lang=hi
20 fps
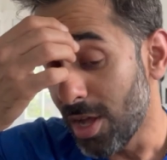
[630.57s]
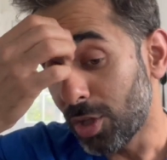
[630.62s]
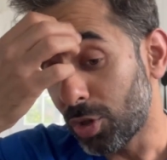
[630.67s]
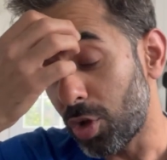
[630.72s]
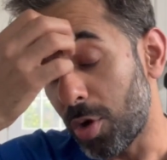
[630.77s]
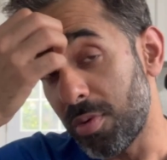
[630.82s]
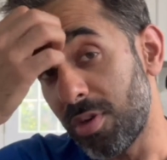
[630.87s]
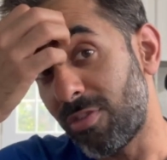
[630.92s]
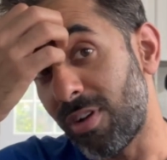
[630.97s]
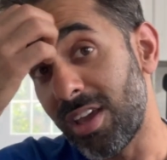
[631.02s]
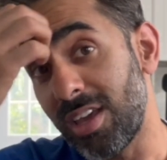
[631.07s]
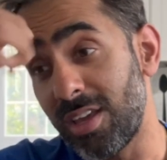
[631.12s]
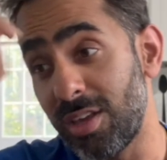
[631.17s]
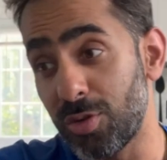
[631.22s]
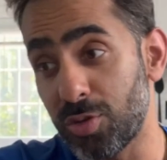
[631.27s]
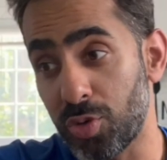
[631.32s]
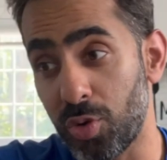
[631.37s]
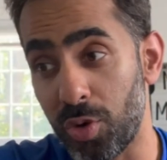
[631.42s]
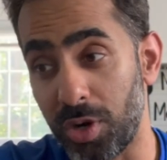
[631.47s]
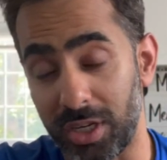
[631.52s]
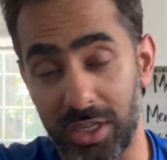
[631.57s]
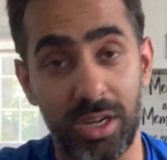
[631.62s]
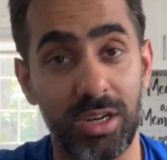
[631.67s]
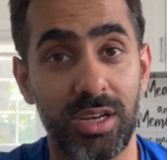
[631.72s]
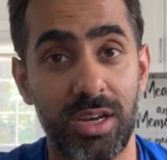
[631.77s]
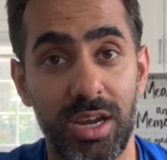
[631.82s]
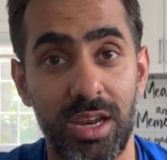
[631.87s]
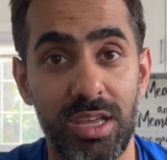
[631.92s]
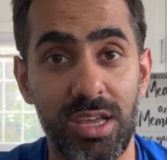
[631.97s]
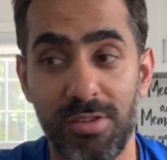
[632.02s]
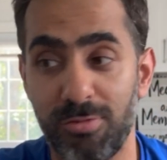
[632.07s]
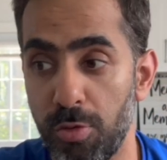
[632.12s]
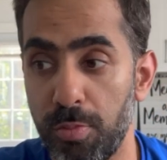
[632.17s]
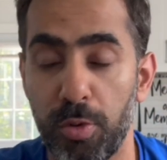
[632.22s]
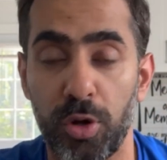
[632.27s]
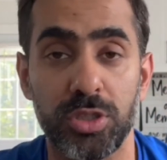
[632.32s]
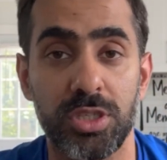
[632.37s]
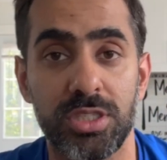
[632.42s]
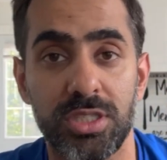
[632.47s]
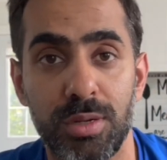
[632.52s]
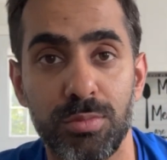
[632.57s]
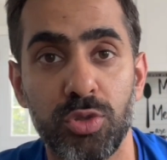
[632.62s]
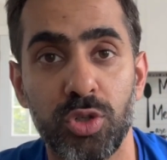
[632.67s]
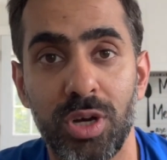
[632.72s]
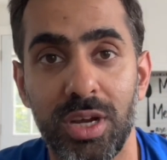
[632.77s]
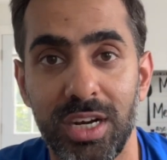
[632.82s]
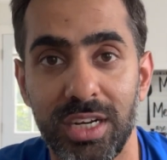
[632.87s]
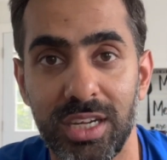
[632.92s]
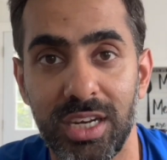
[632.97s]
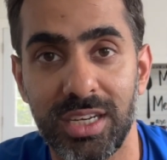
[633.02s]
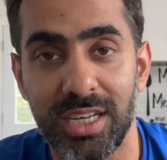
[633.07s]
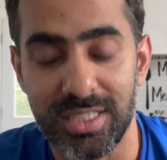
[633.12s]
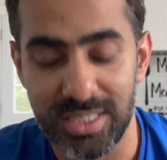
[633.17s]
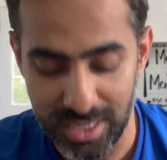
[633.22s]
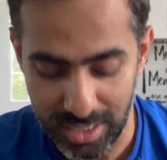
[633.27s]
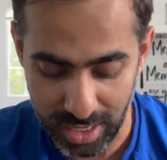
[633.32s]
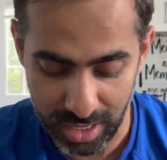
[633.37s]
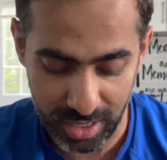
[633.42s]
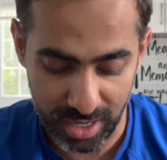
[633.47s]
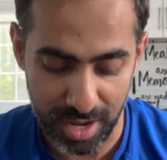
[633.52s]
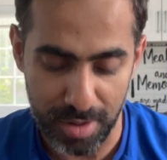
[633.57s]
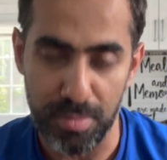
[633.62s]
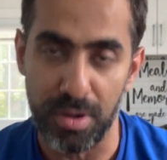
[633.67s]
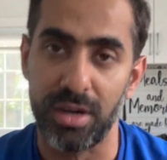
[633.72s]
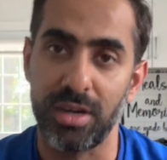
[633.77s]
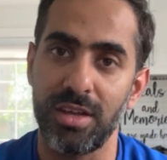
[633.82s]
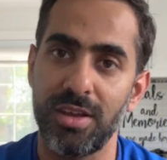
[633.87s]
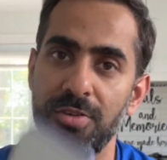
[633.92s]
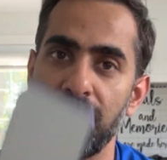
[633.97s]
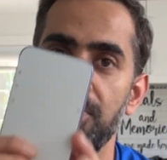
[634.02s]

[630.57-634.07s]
तो अभी वही उसको रिटर्न करेंगे वो प्रोसेस समझूंगा रिटर्न कैसे करना है बट